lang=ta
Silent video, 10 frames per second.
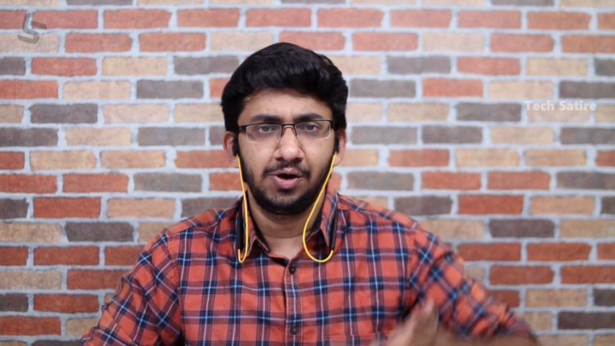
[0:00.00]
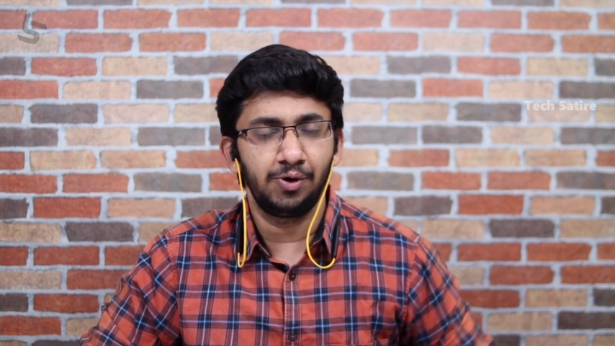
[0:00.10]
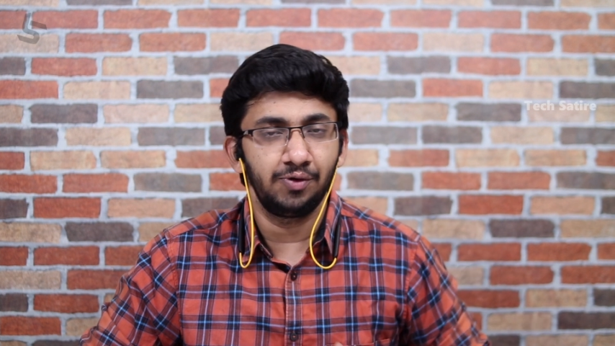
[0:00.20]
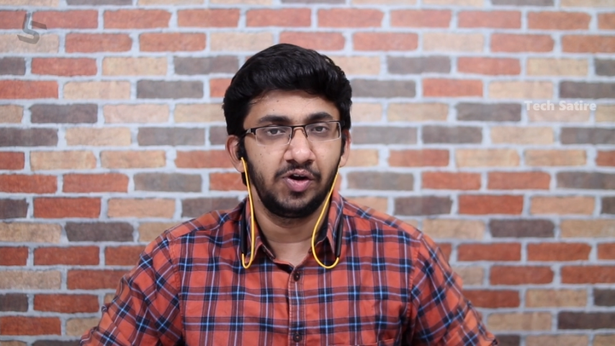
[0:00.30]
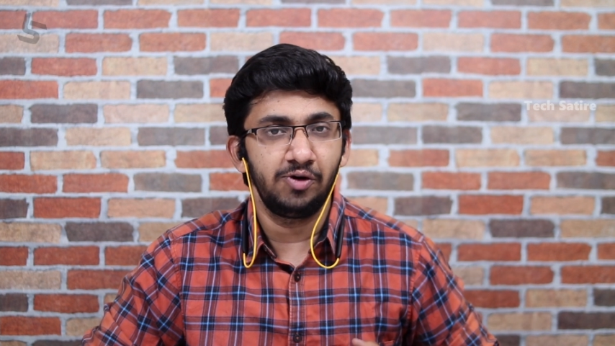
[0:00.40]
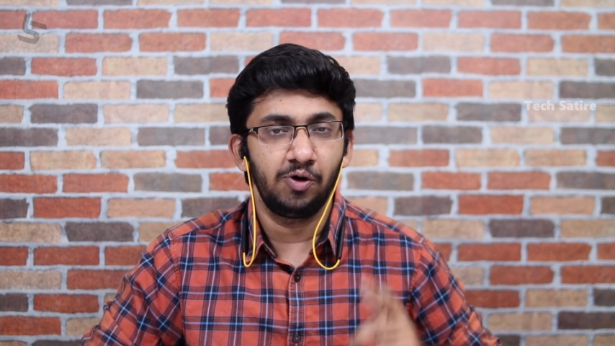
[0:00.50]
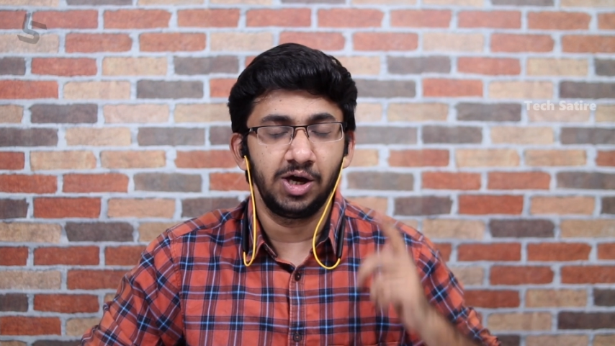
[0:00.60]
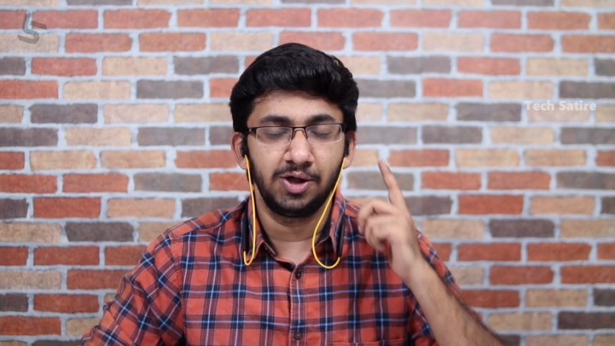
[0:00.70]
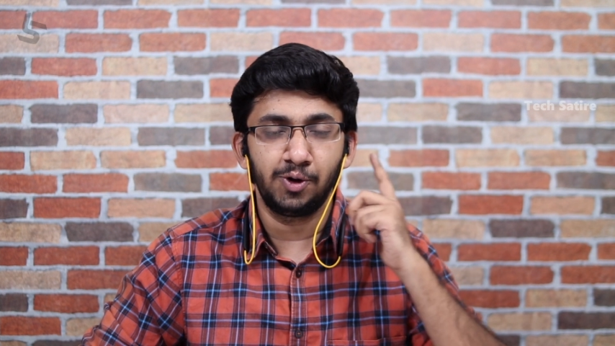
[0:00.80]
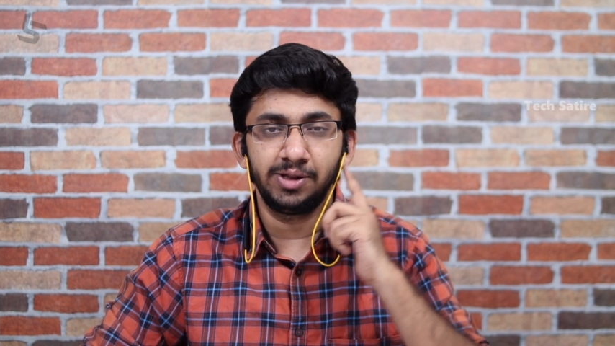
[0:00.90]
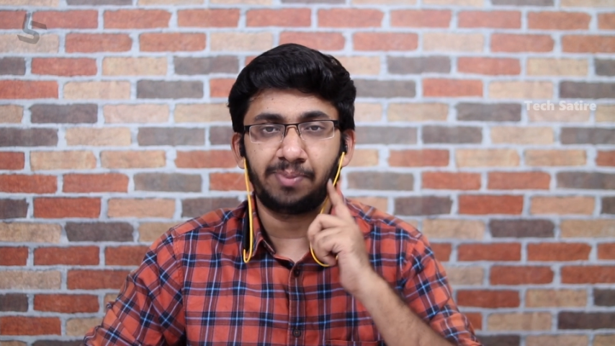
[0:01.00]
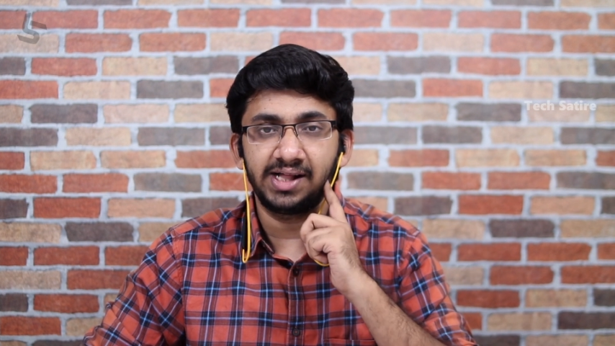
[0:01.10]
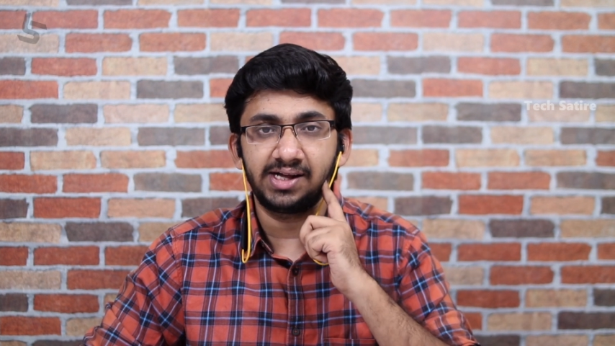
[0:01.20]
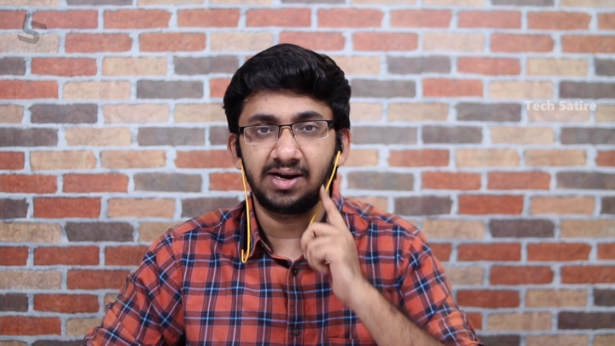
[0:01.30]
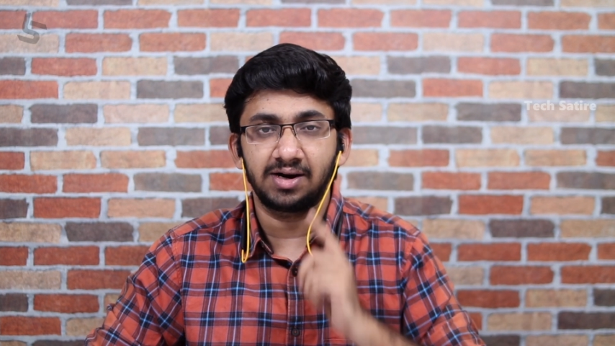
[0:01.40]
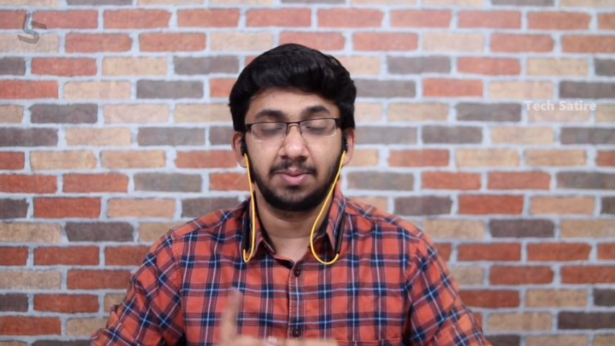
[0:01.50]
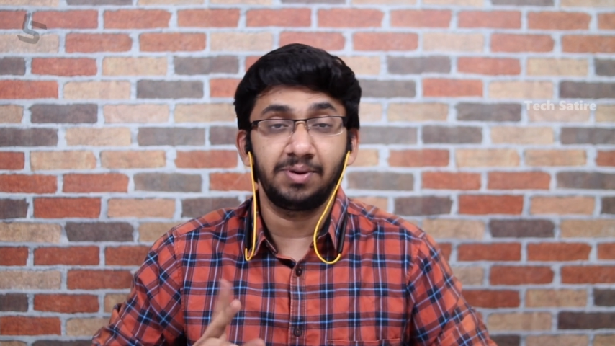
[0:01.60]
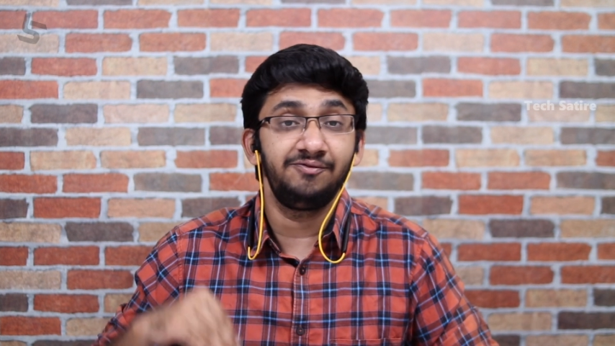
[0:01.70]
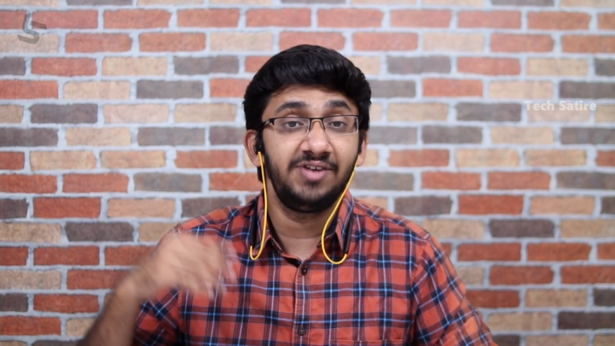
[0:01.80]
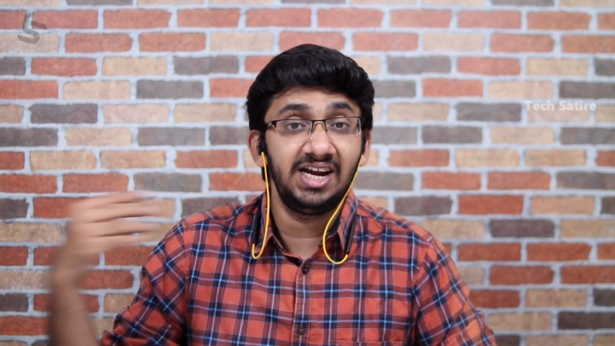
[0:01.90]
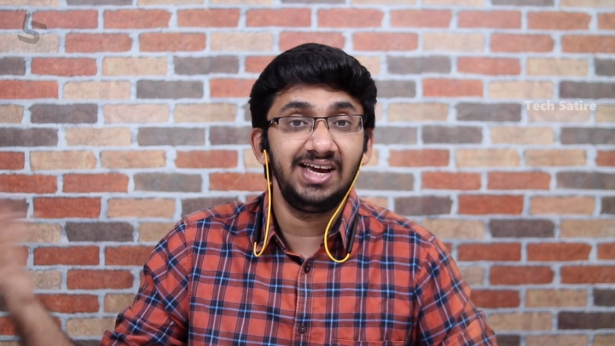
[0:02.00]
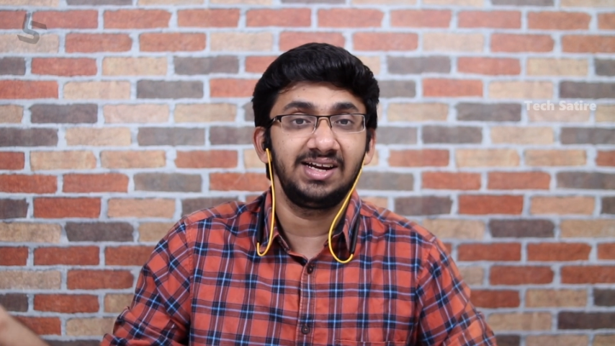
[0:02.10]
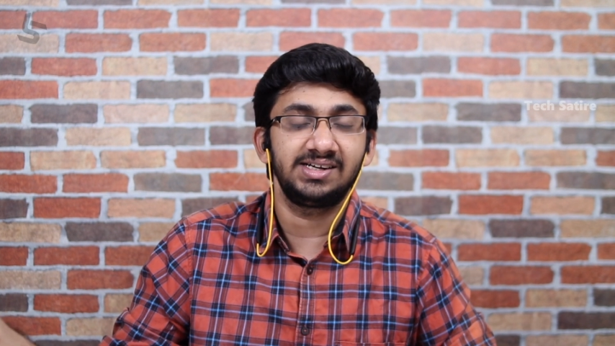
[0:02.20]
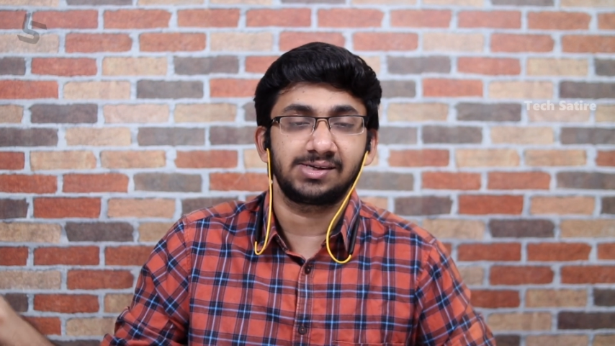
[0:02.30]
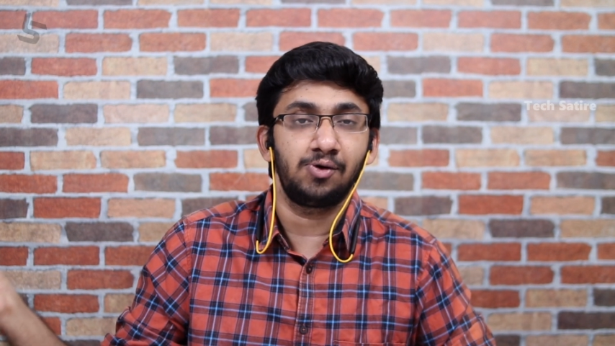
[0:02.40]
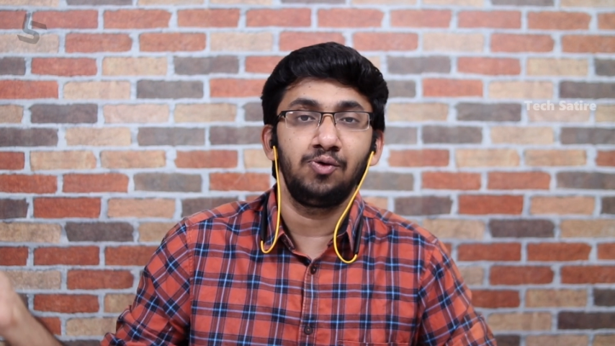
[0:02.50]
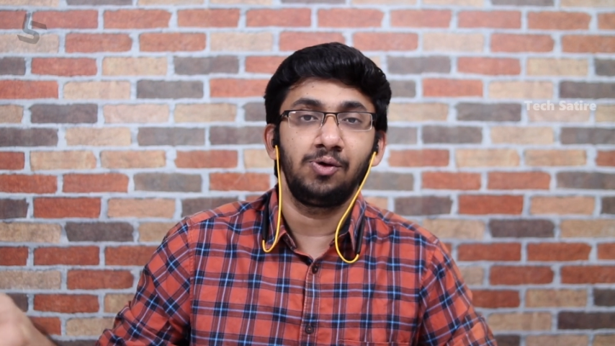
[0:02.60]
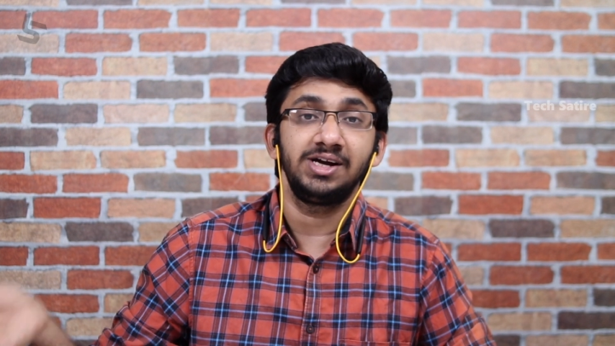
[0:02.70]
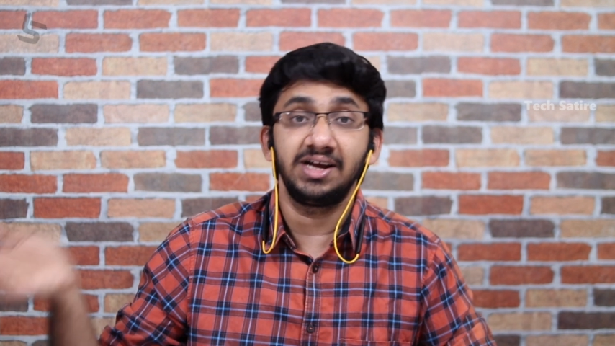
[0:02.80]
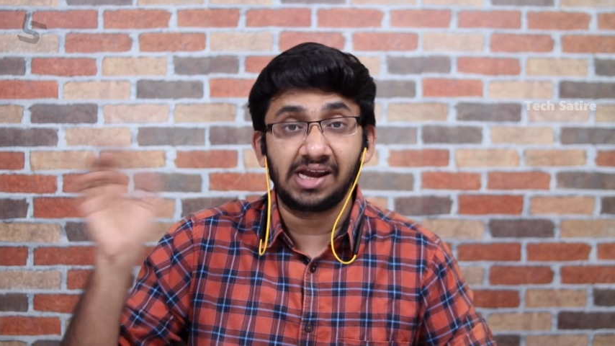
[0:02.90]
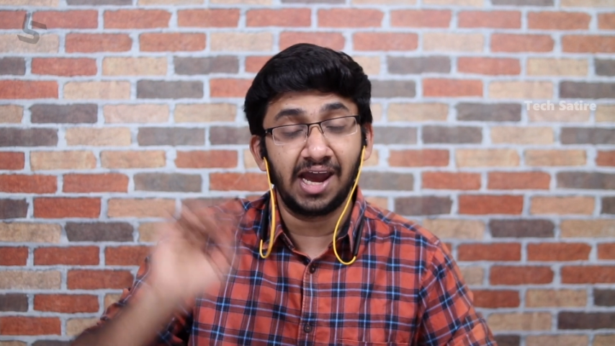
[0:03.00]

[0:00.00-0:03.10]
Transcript: யூடியூப் வீடியோ ஏதோ வந்து பார்த்துக்கிட்டு இருக்கிறப்ப வெளியே இருக்கிற சவுண்ட் உங்களுக்கு